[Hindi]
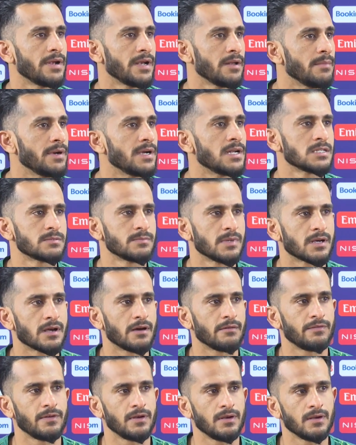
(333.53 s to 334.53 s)
मैंने मिडल्स में
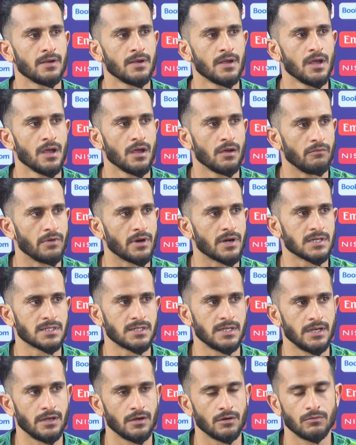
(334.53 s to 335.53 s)
काफ़ी
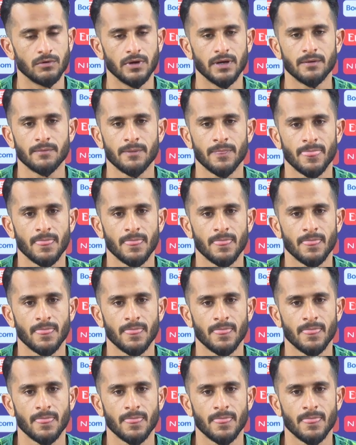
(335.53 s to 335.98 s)
विकेट्स लिए हुए हैं